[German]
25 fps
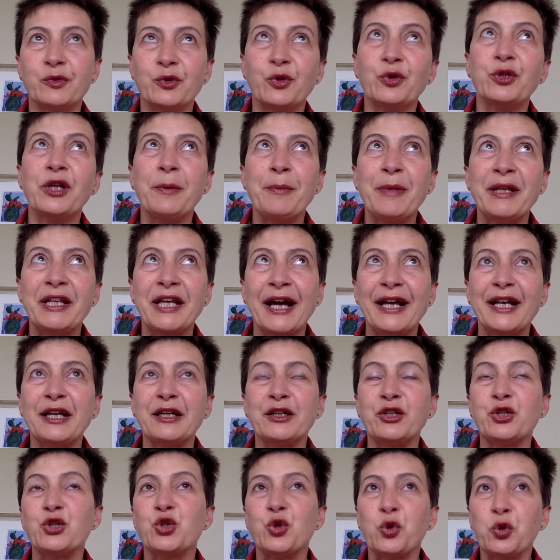oder mit
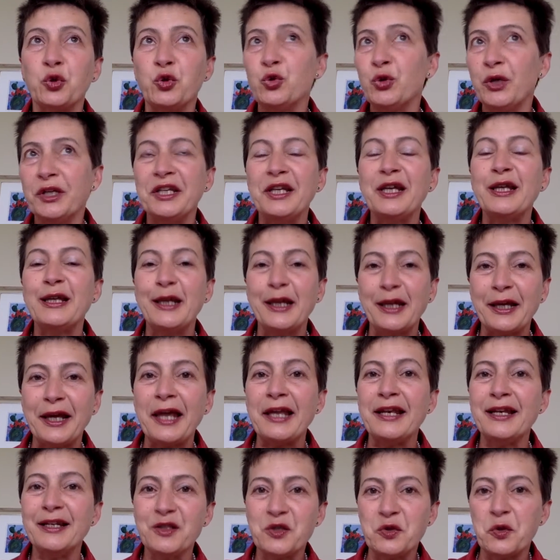einer Struktur, die ich nicht
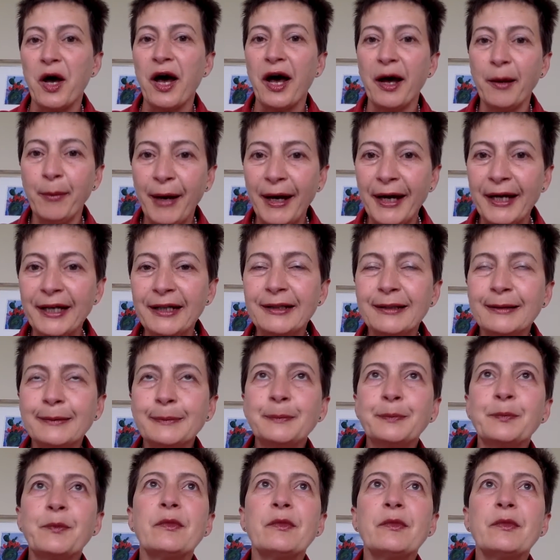kenne, zu arbeiten,